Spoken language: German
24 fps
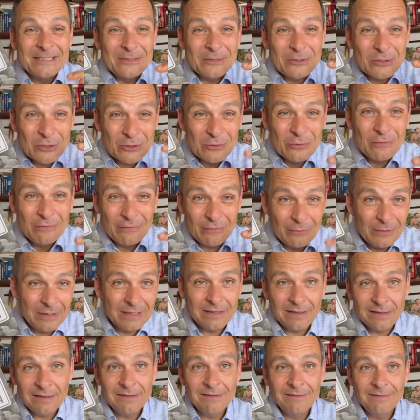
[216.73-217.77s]

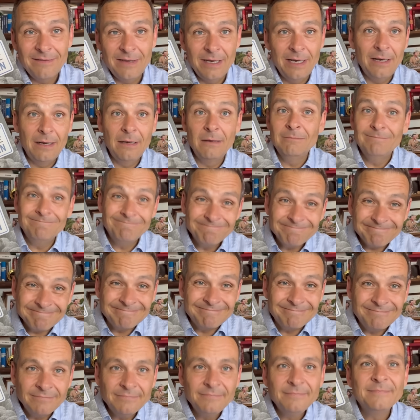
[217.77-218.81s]
sofort, weil
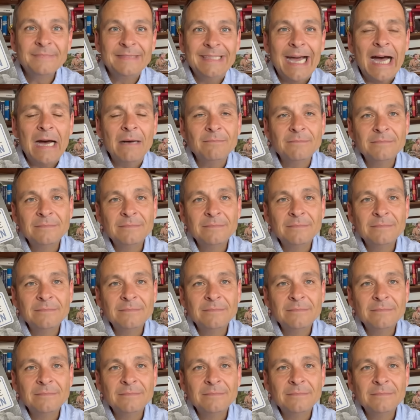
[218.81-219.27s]
ja,